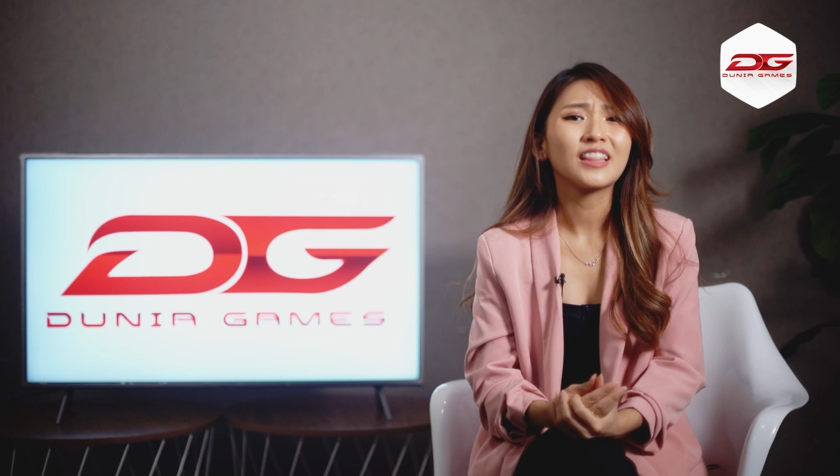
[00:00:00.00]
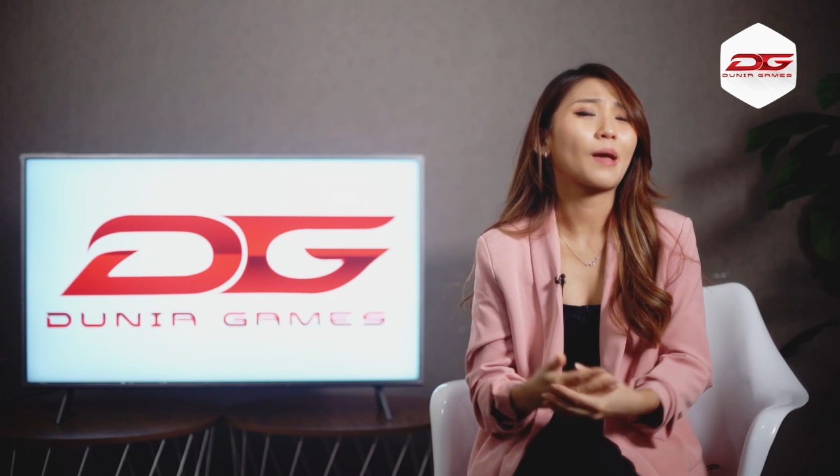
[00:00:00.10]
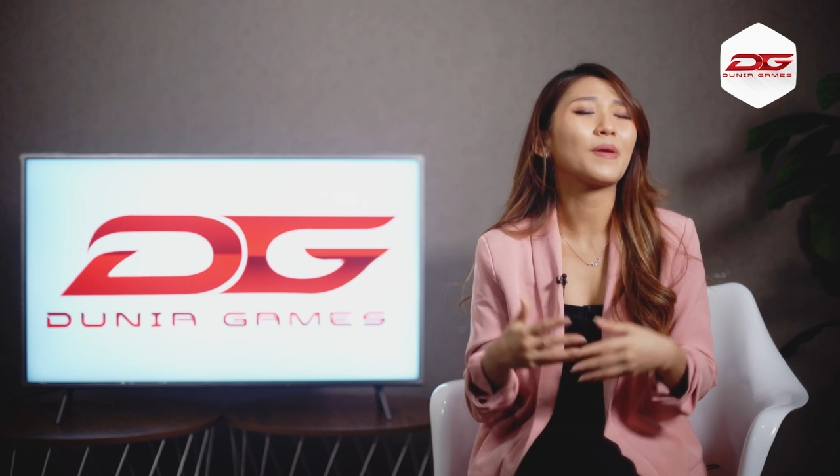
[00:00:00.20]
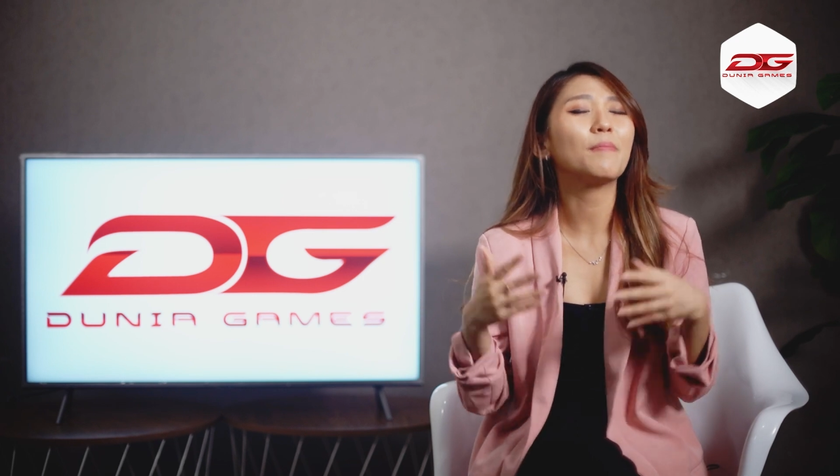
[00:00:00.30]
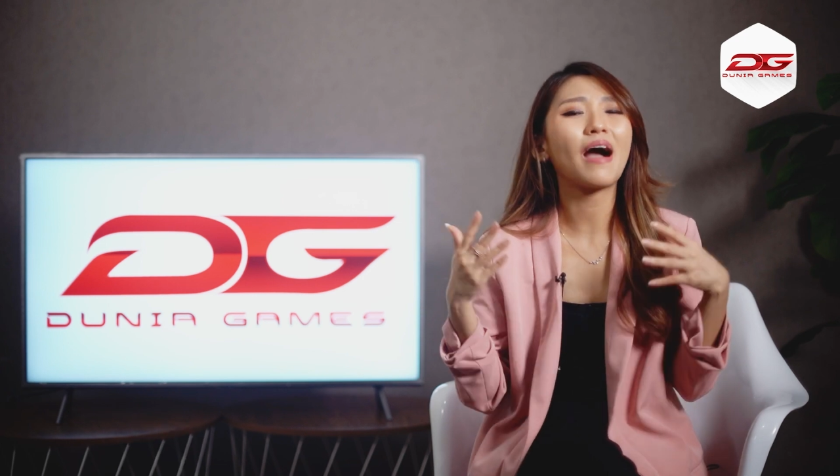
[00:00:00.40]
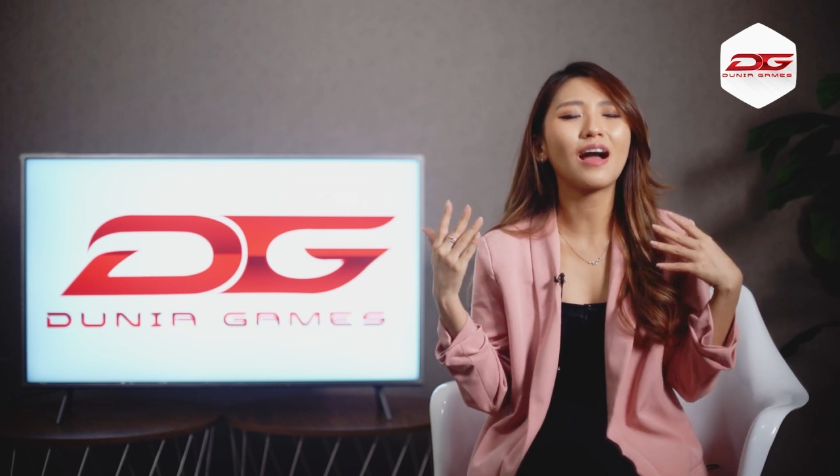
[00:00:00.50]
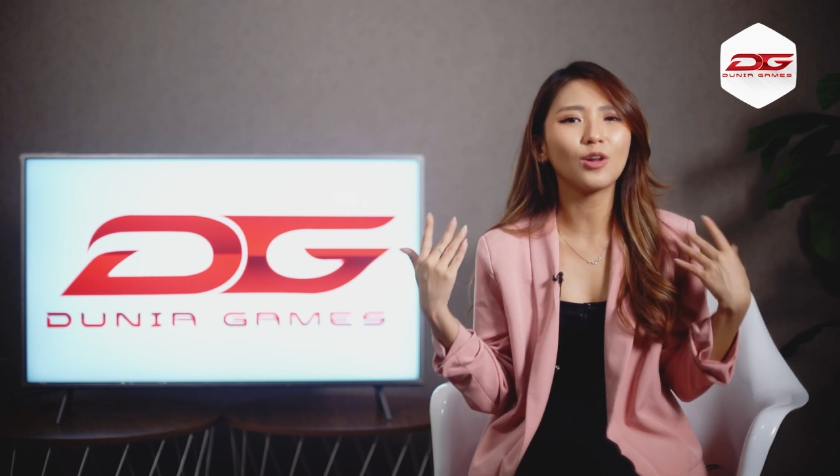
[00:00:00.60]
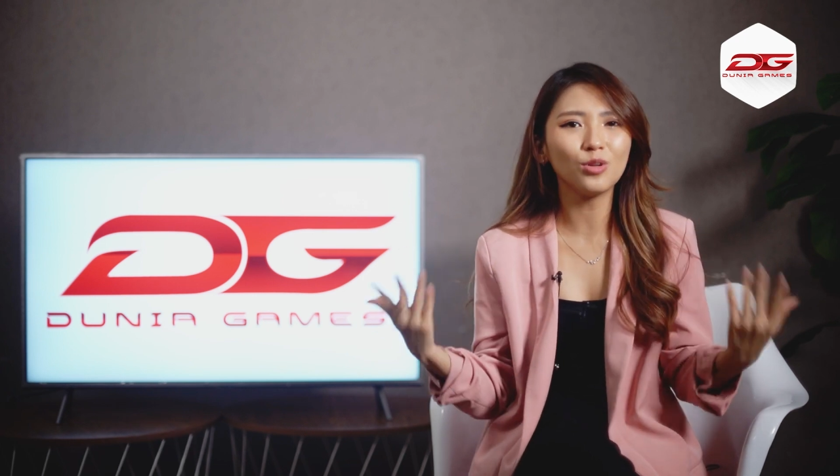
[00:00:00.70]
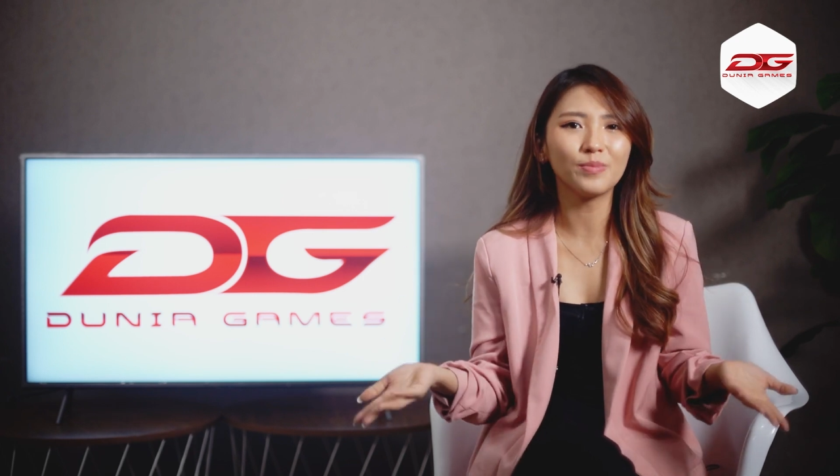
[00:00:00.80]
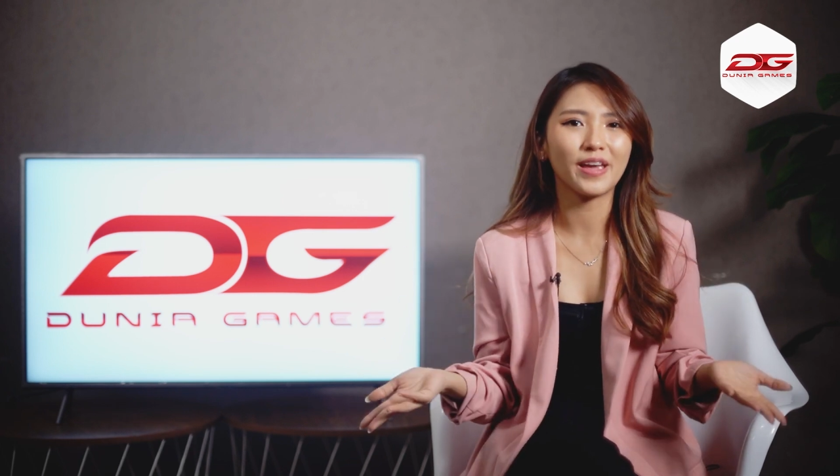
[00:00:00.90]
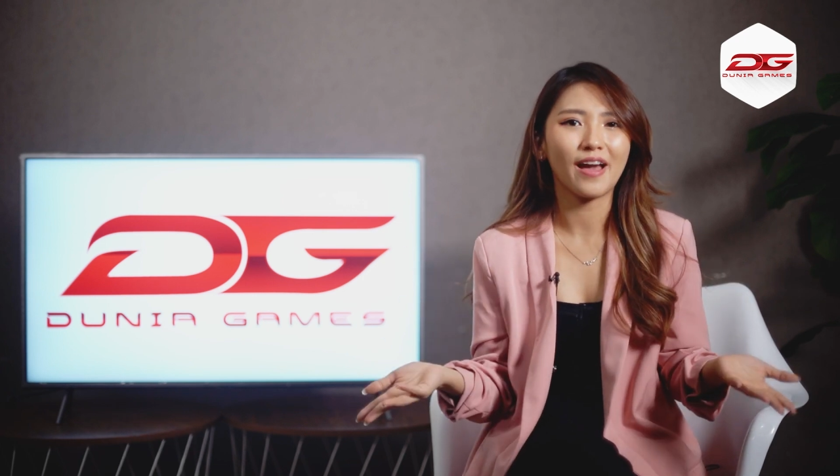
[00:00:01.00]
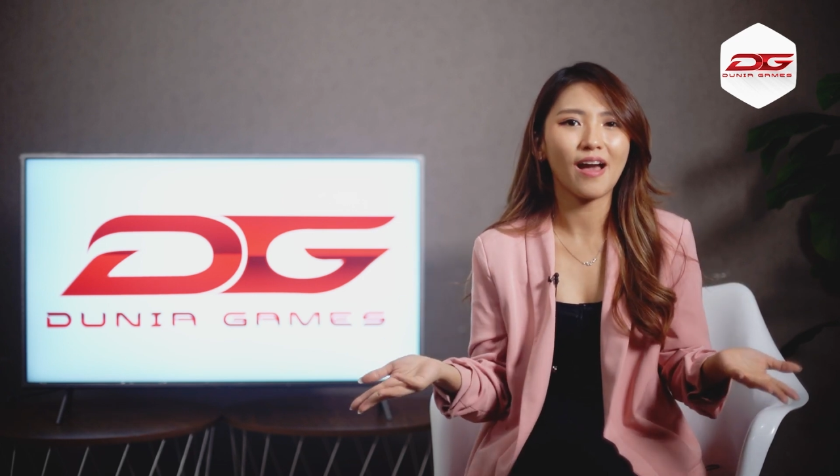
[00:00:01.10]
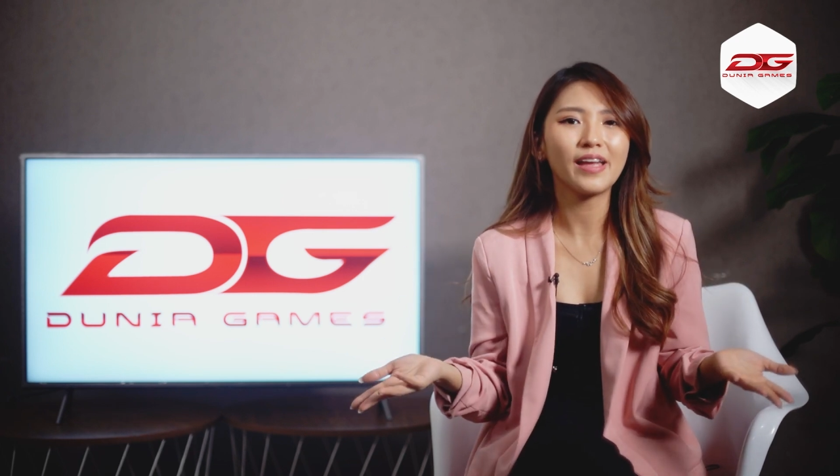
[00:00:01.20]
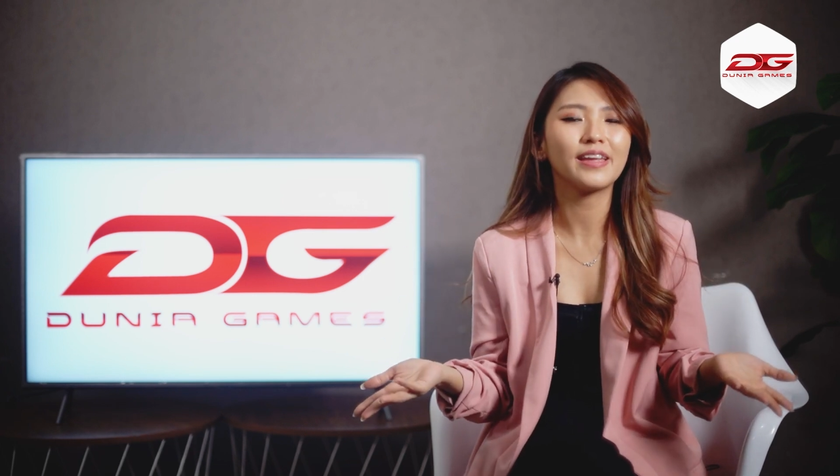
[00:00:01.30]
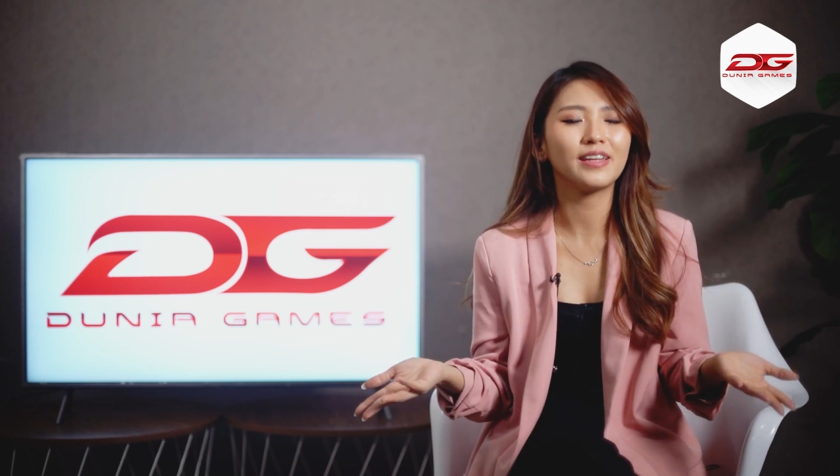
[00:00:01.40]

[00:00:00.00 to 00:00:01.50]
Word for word: Tapi maklum ya,